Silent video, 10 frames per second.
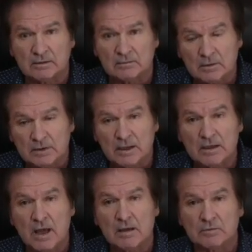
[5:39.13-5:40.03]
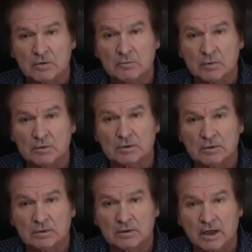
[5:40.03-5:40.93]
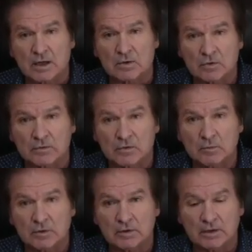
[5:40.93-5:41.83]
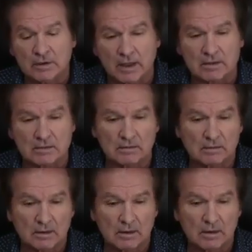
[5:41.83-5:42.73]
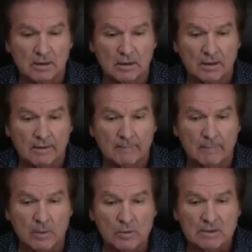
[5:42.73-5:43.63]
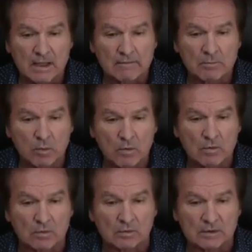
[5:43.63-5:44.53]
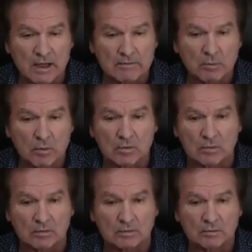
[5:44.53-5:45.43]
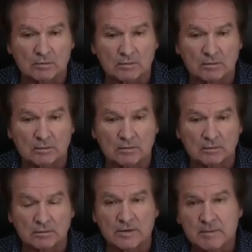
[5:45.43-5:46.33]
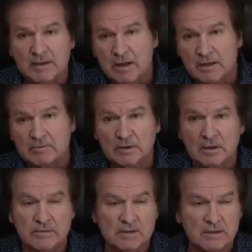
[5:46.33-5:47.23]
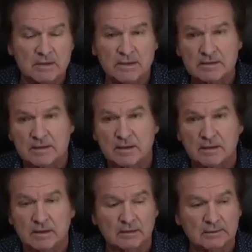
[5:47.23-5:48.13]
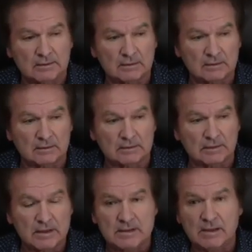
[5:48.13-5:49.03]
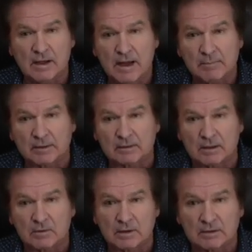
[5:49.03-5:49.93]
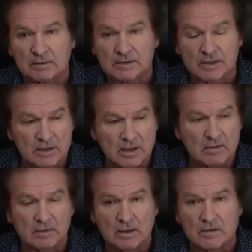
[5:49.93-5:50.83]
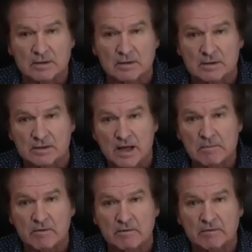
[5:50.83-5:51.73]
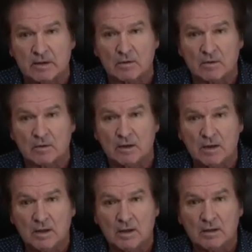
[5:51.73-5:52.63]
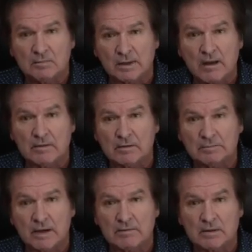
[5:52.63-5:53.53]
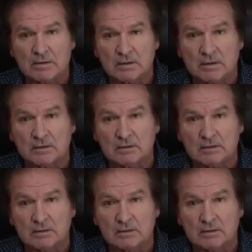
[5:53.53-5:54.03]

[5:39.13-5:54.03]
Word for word: вот тогда и все будет хорошо, все будет иначе. Ну и слава Богу, слава Богу, несмотря на вот эти все детские, детский лепет, который, к сожалению, доносится с самого верху правой, правящей